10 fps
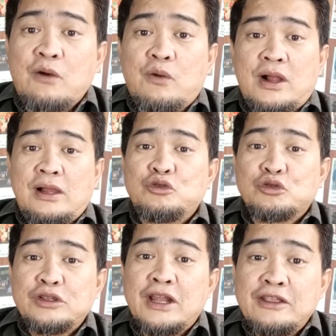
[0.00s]
awal
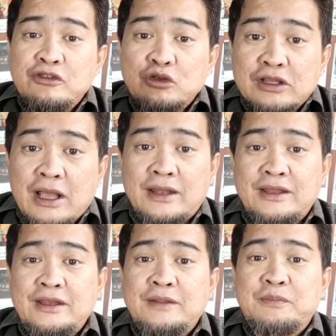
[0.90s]
untuk dilanjutkan
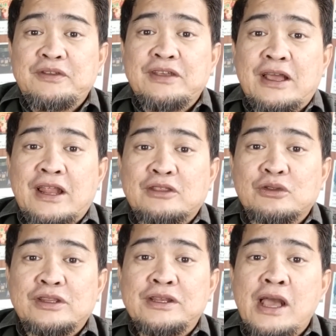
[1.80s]
ini PCR
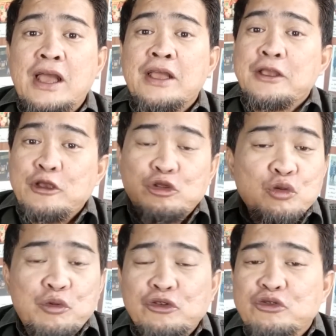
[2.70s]
atau tidak, itu
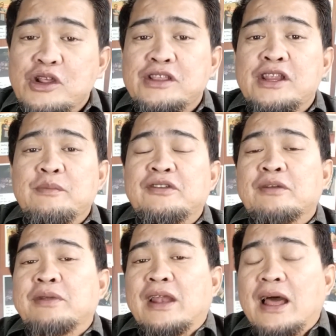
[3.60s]
pun sudah tidak
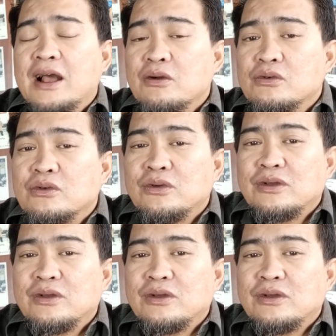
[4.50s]
bisa berlaku.